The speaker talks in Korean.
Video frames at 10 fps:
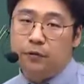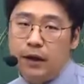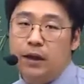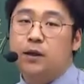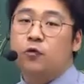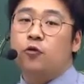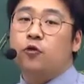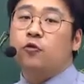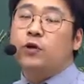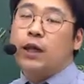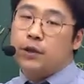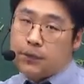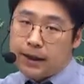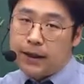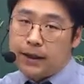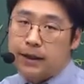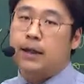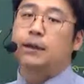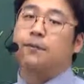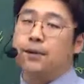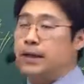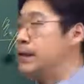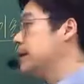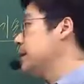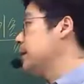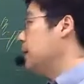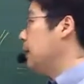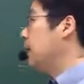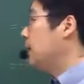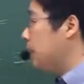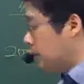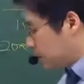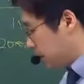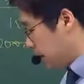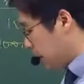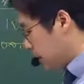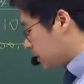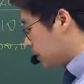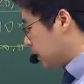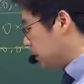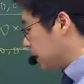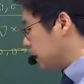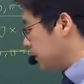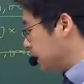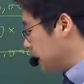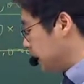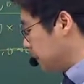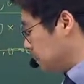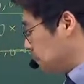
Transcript: 활용한 동쪽 도시 개념이다. 다이나폴리스. 네, 이 번이 정답이 되겠습니다.